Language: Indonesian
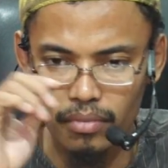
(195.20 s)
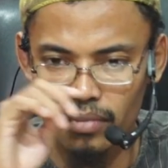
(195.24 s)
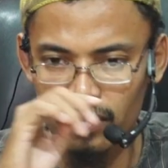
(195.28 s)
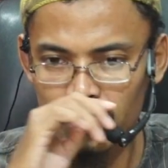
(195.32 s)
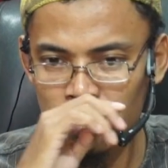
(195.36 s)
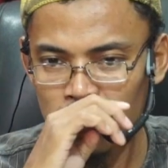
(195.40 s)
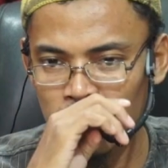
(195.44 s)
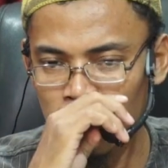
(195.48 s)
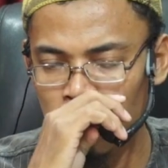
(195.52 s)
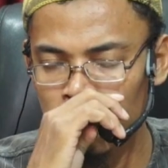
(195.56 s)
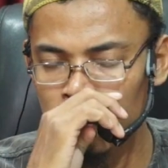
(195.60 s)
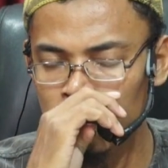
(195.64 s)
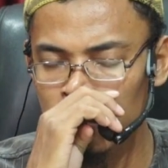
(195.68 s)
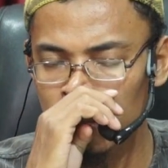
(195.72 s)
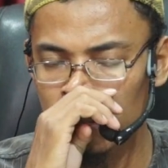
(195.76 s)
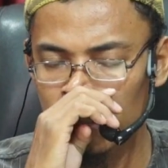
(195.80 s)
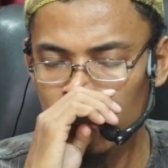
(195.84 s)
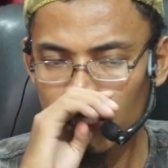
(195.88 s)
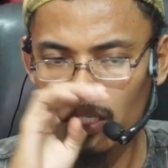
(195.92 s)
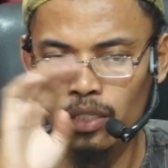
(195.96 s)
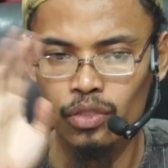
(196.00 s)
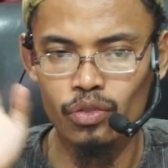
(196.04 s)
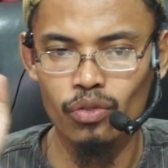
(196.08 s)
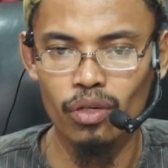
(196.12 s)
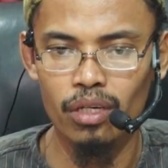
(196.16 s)
Ya,
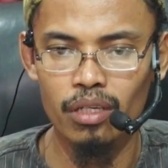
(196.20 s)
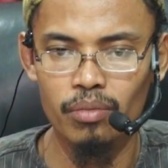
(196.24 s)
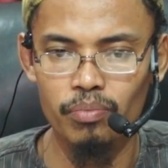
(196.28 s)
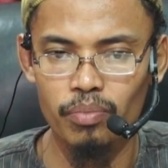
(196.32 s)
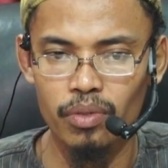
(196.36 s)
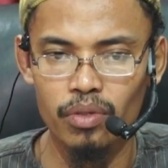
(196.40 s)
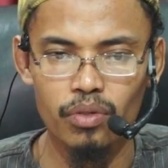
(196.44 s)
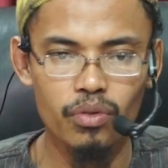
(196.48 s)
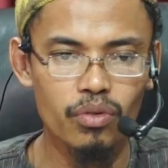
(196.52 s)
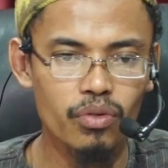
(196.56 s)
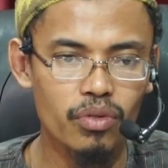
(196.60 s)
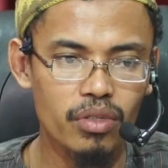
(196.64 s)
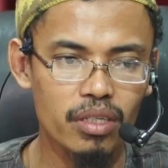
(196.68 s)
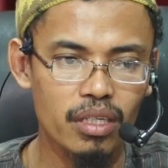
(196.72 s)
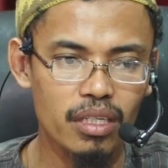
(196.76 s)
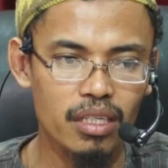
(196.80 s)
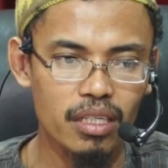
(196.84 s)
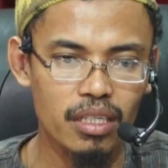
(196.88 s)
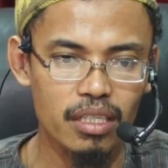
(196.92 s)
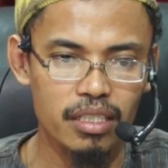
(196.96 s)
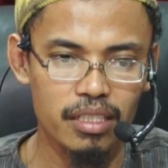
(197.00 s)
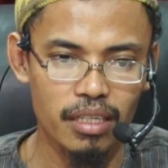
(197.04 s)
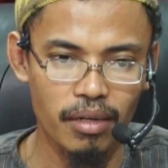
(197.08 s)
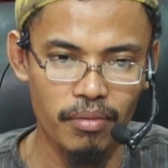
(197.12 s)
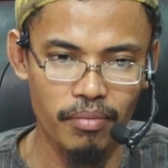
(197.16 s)
kecuali penduduk
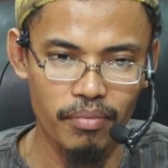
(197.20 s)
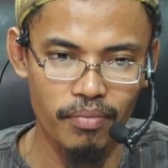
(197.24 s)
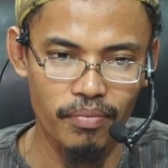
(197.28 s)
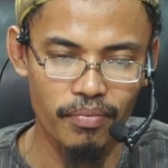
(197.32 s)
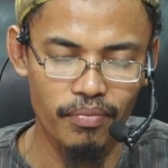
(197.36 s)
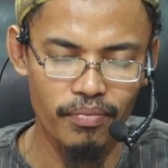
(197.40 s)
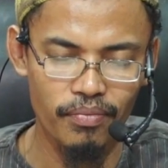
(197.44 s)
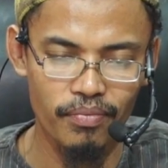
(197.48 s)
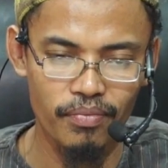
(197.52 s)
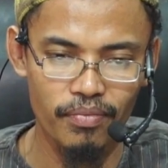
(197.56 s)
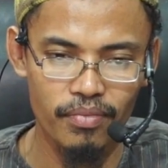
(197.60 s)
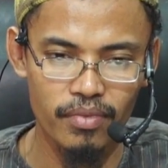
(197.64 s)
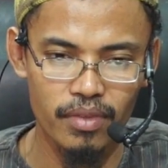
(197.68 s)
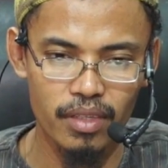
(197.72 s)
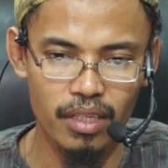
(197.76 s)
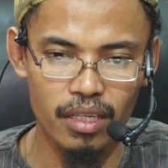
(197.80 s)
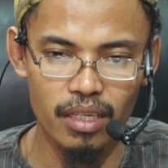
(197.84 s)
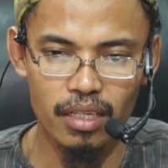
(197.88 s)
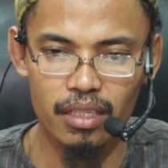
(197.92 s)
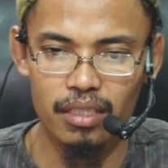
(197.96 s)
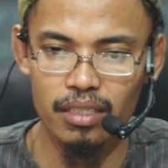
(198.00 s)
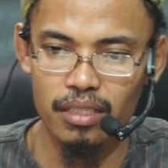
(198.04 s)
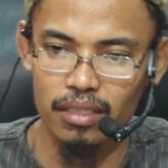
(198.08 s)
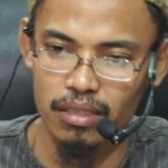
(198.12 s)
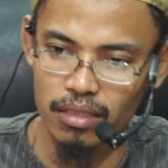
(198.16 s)
negeri Sam.
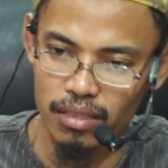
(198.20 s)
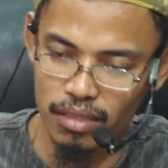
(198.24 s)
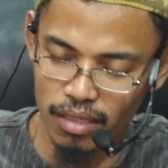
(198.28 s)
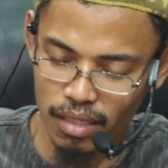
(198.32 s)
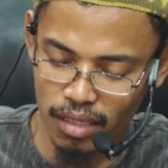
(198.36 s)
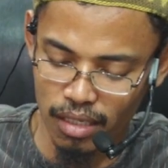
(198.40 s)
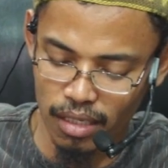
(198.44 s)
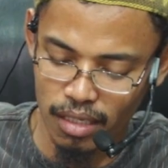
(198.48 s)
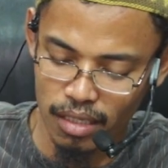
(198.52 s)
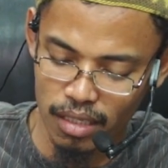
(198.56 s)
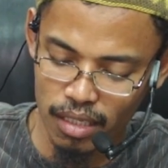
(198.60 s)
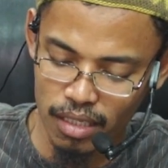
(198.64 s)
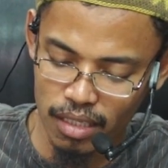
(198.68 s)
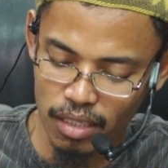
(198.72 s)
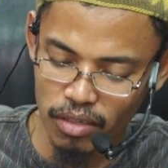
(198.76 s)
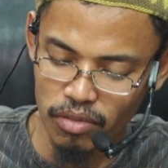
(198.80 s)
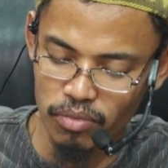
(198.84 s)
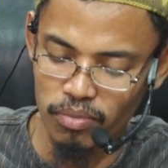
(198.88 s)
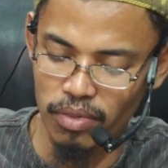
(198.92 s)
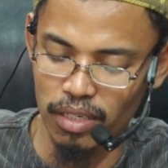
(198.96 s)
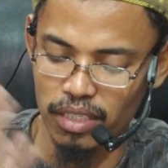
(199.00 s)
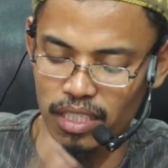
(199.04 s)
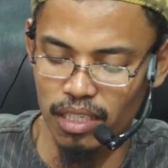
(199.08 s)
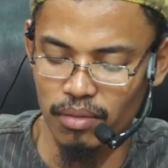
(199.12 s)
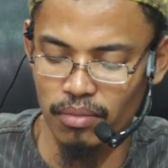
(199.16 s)
Ya, ya kita
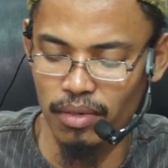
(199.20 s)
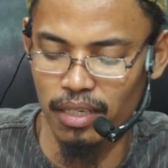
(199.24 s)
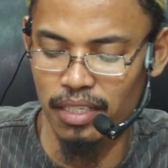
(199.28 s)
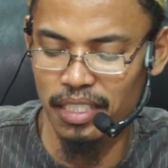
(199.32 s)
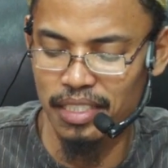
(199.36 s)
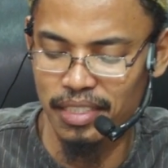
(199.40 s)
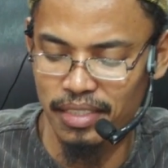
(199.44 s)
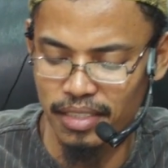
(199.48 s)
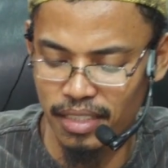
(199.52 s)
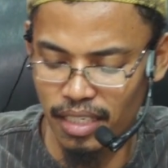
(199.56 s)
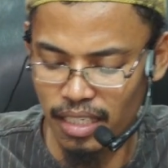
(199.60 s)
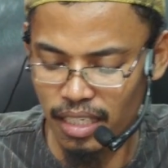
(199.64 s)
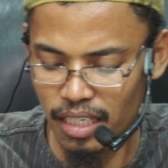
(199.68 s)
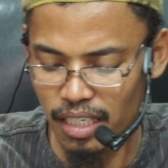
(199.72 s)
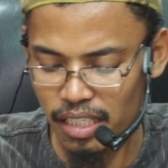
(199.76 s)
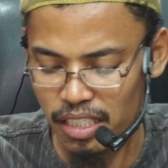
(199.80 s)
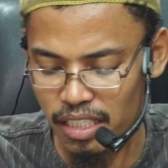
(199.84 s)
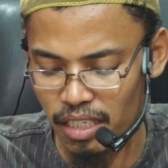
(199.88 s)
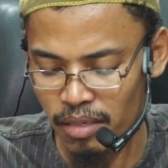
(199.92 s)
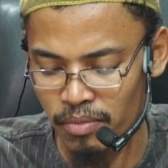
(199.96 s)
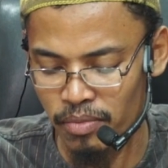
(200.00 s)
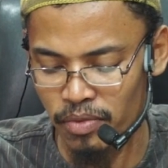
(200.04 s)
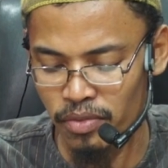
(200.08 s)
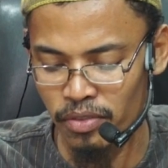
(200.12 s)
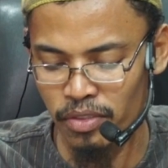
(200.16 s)
tahu bersama negeri
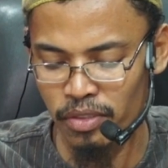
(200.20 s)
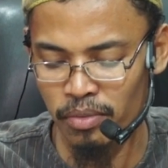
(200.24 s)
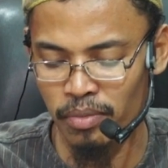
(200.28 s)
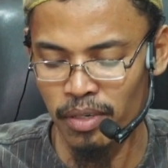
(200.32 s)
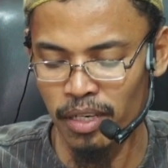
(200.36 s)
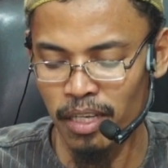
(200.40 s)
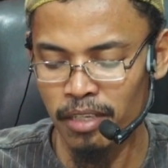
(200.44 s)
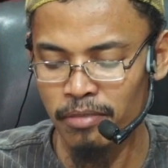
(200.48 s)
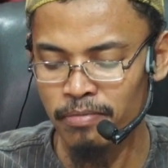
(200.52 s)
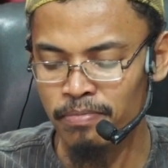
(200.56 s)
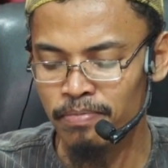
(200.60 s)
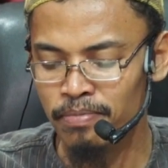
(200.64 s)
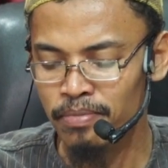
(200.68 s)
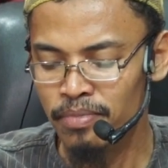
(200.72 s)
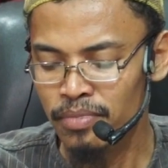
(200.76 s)
Sam itu di mana.